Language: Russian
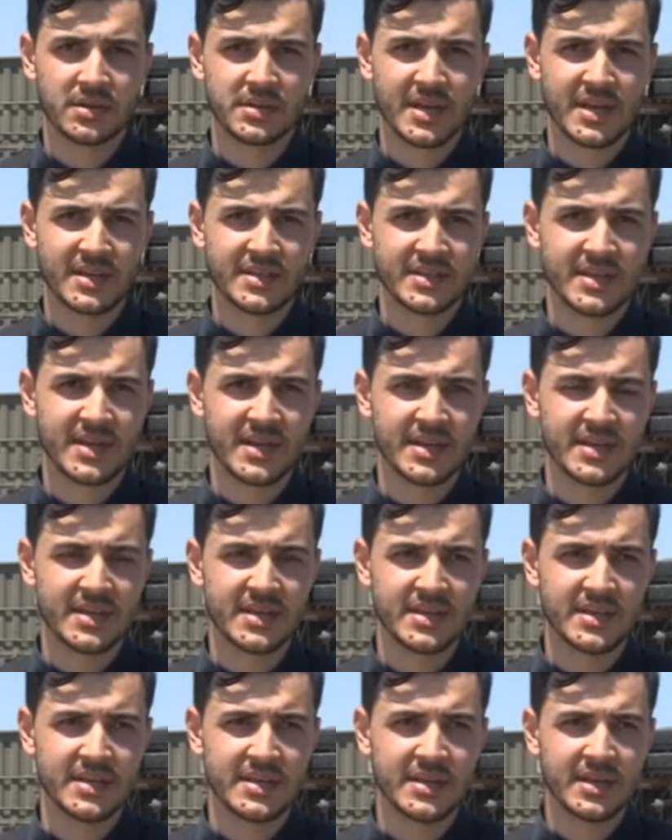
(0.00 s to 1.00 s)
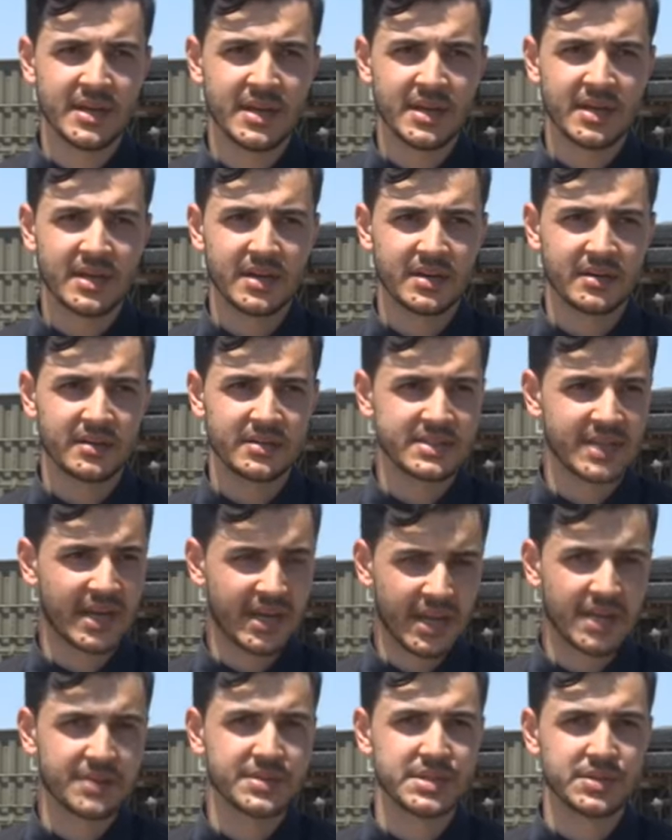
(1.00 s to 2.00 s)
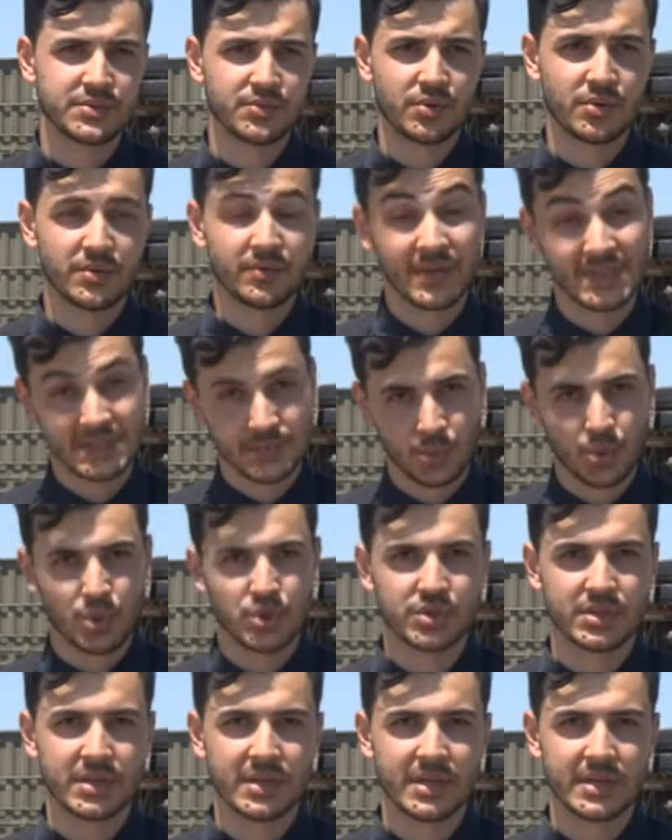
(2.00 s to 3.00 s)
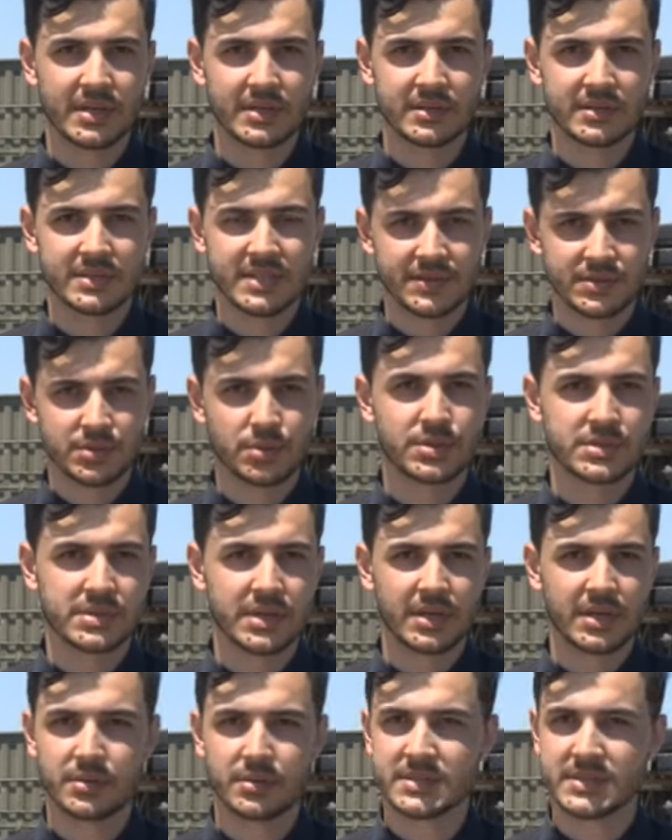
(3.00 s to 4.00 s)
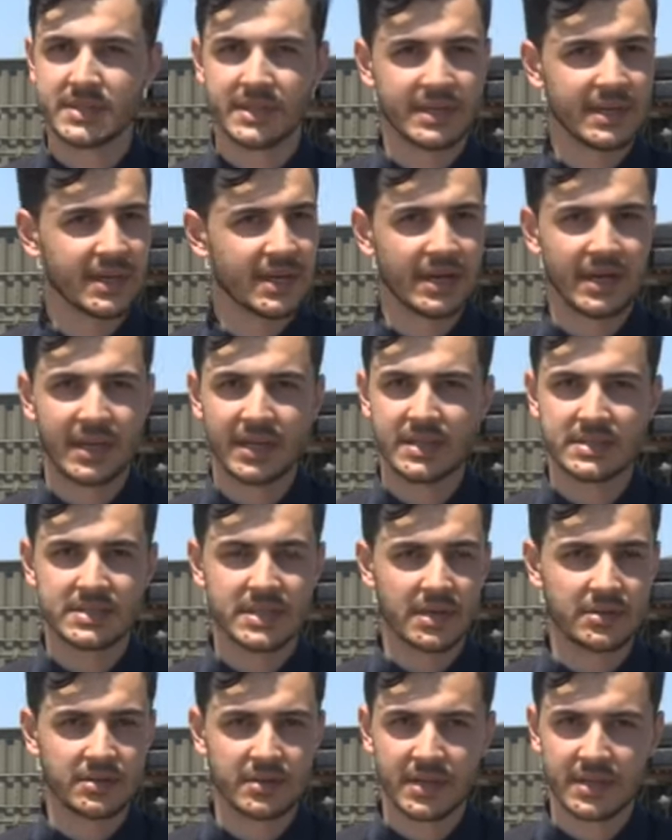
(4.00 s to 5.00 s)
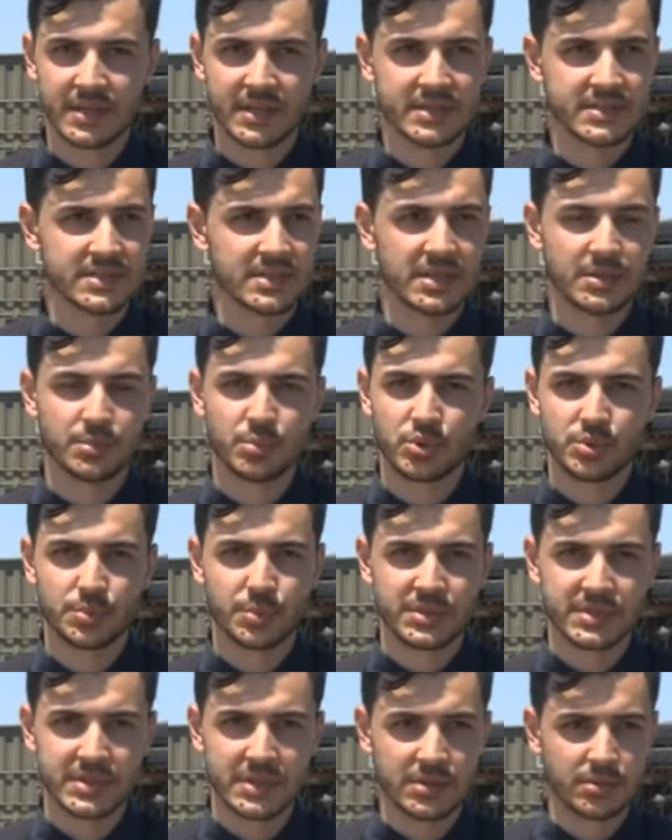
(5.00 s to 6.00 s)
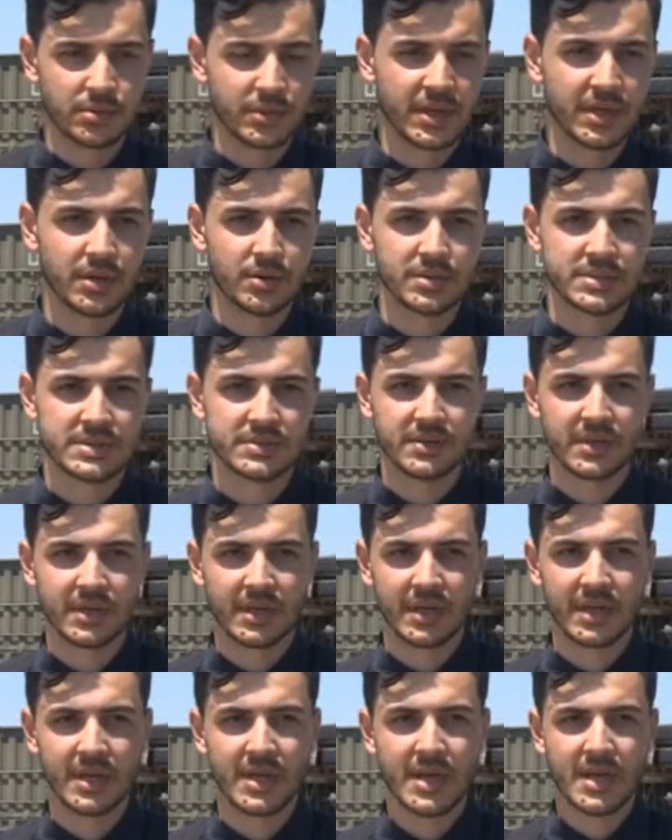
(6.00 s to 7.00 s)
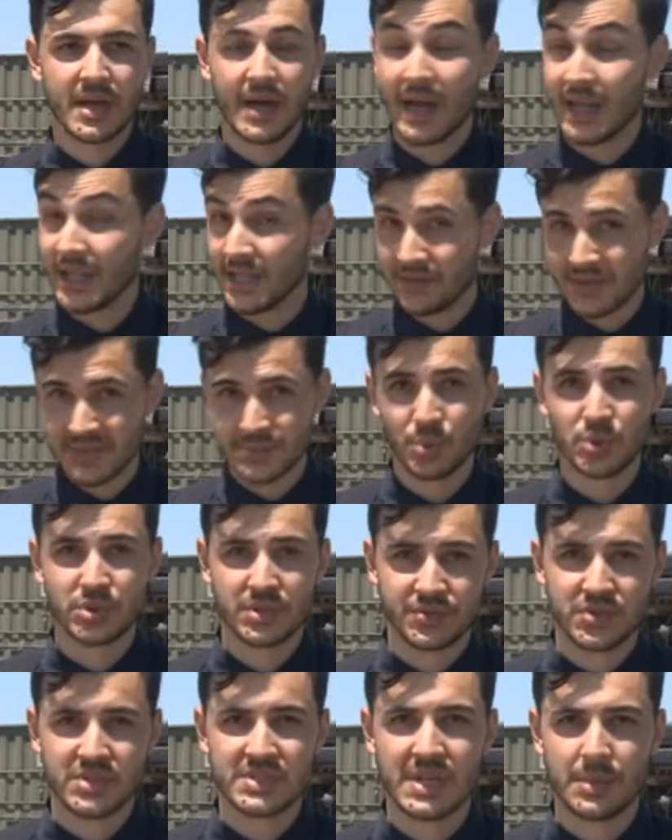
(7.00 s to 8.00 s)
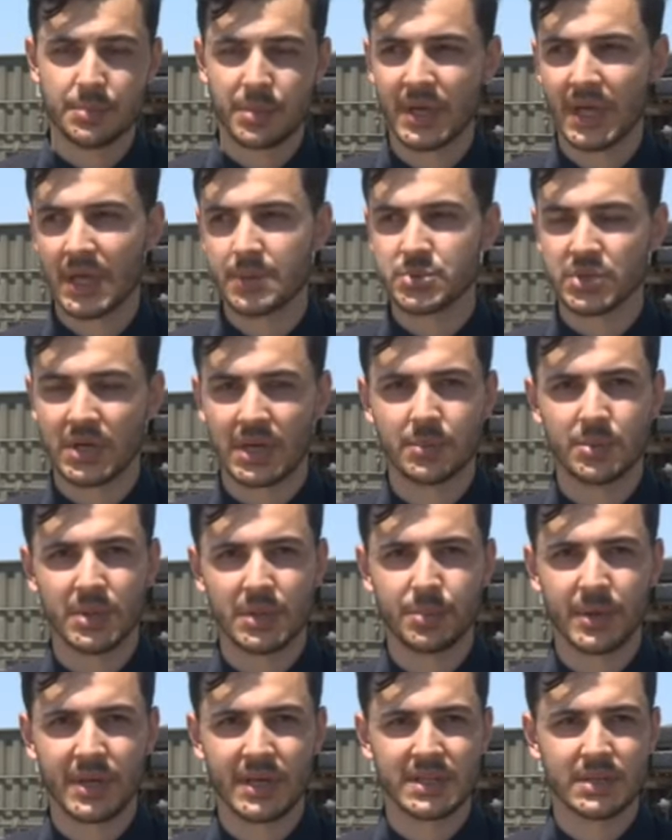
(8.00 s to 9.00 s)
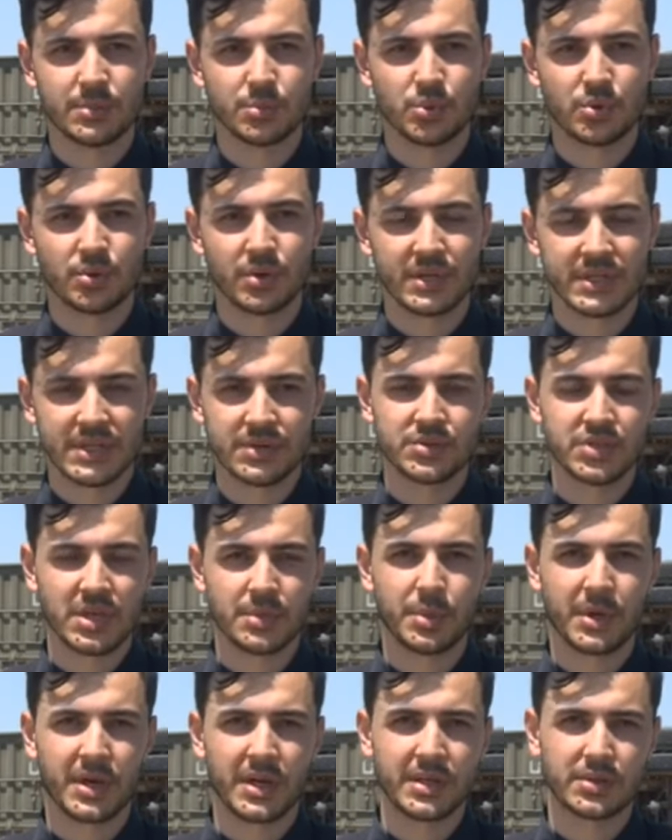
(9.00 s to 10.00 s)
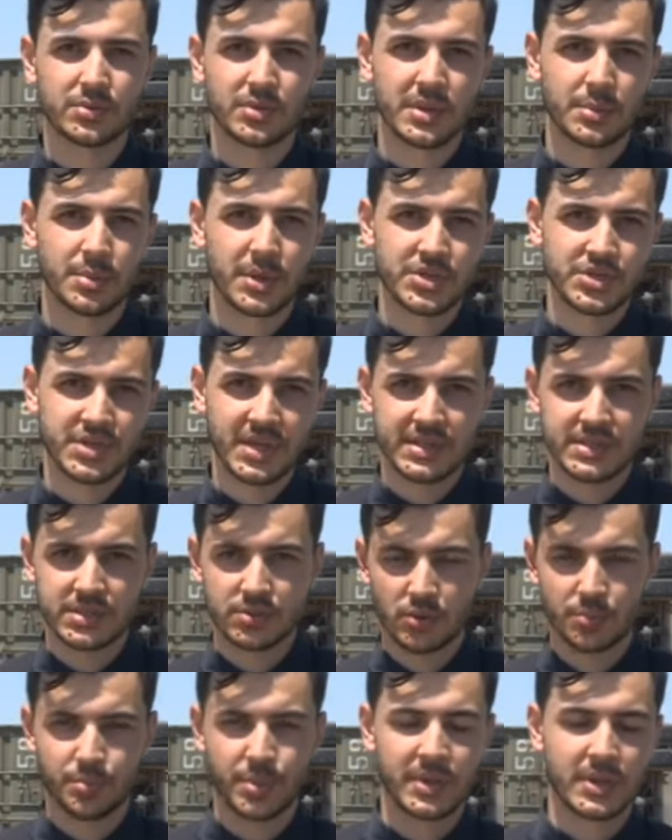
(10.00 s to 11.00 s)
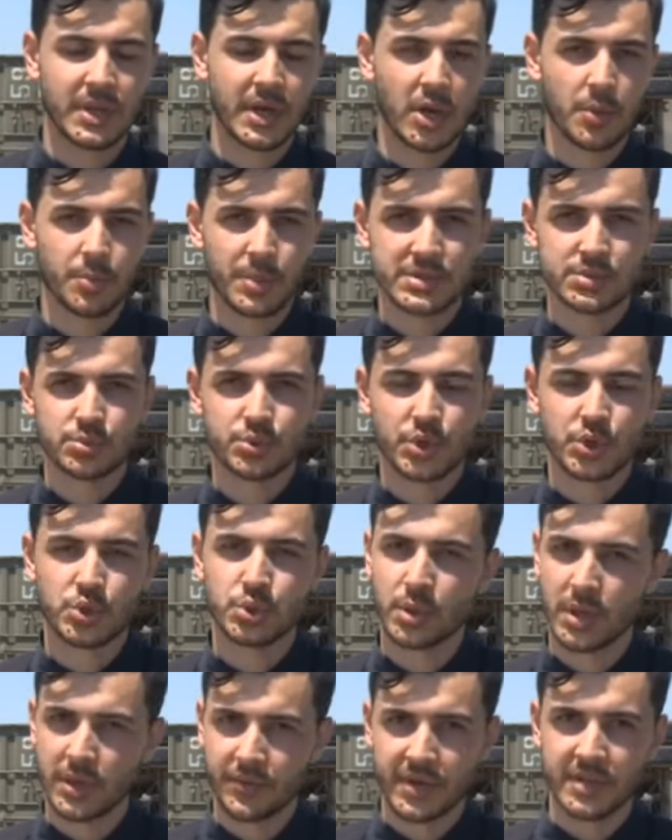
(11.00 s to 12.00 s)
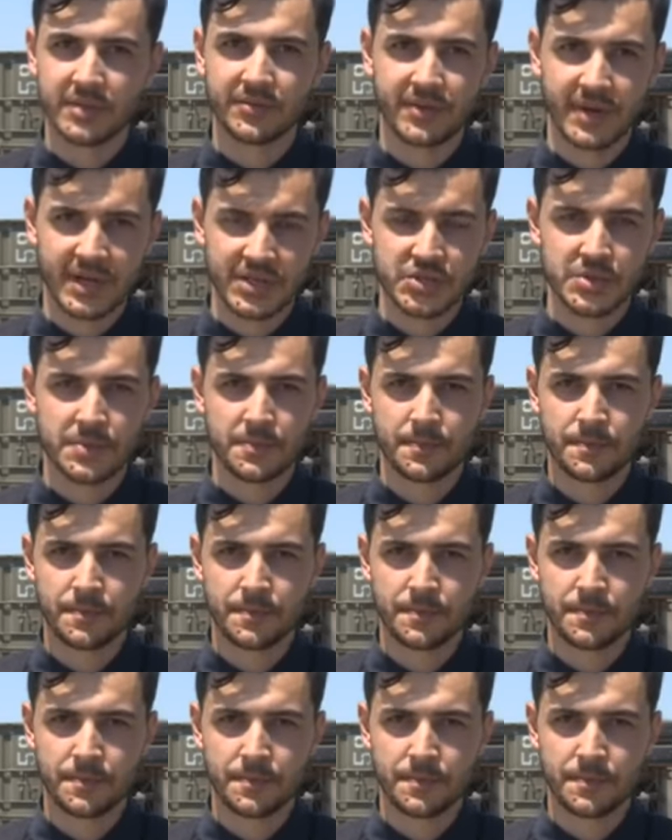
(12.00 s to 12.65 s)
не одна, и, э, скорее всего, возможно, те взрослые, с ней ехали, они знают, родители, может быть, или другие родственники, они, возможно, в числе погибших. Именно поэтому к девочке пока никто не обращается. Но вот предлагаю послушать, что говорит врач.